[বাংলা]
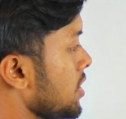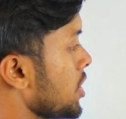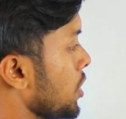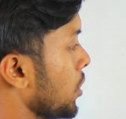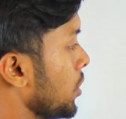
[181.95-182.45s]

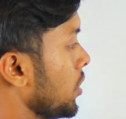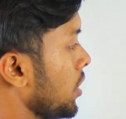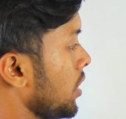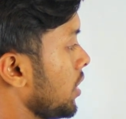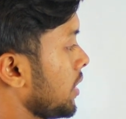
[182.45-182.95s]
জিরো
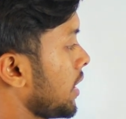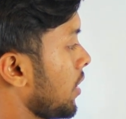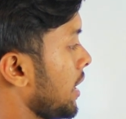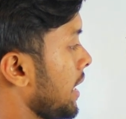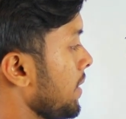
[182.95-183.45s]

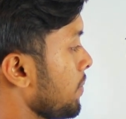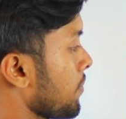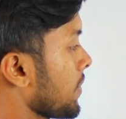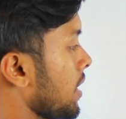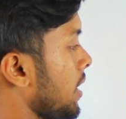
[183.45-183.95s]
তাহলে
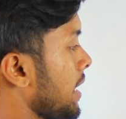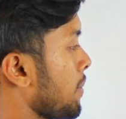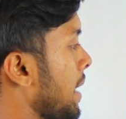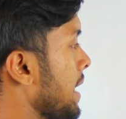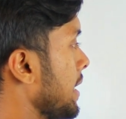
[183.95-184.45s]

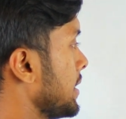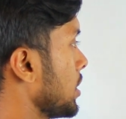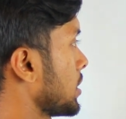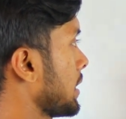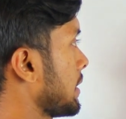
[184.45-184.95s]
এটা বাইনারিতে
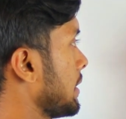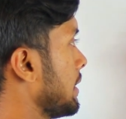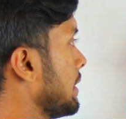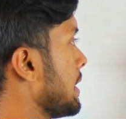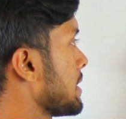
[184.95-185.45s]
অর্থাৎ
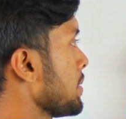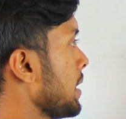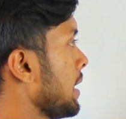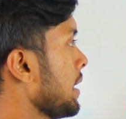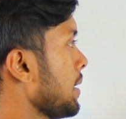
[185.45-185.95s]

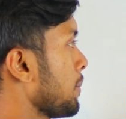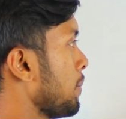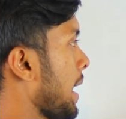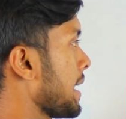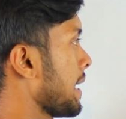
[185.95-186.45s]
ডেসিমেলের
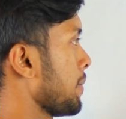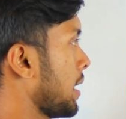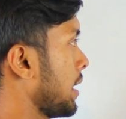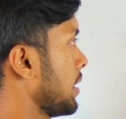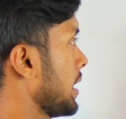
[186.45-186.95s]
বাইনারি
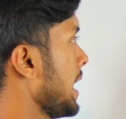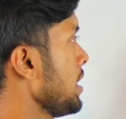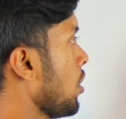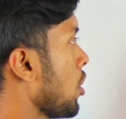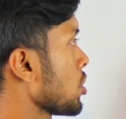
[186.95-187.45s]
মান
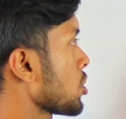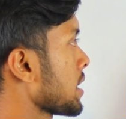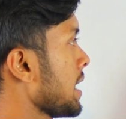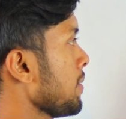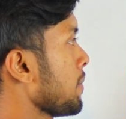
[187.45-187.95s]
এই
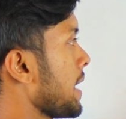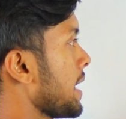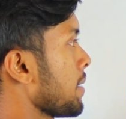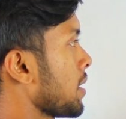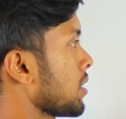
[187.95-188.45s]
অংশটার
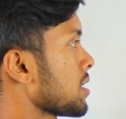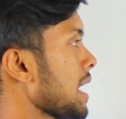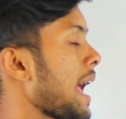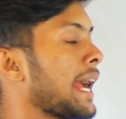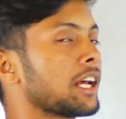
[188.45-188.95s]
বাইনারি মান
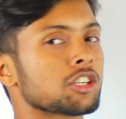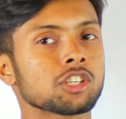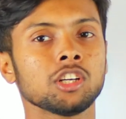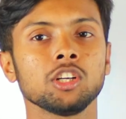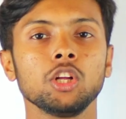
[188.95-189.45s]
হচ্ছে
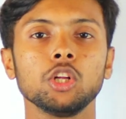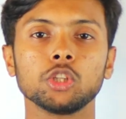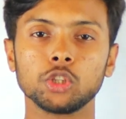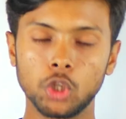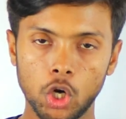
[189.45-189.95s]
এগারোশো
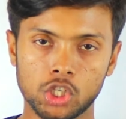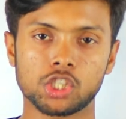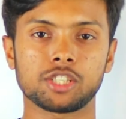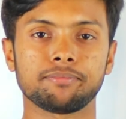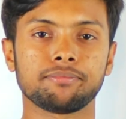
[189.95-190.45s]
দশ
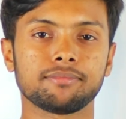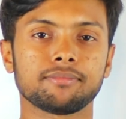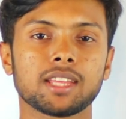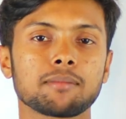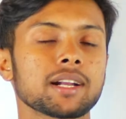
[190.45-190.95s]

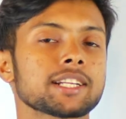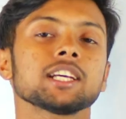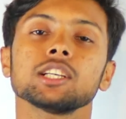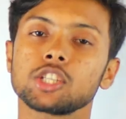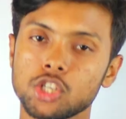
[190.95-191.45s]
তার মানে
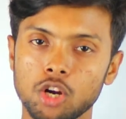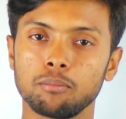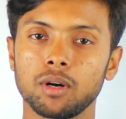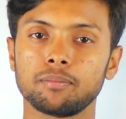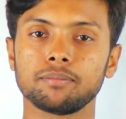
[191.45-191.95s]
এটা
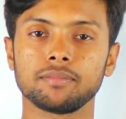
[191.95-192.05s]
সম্ভব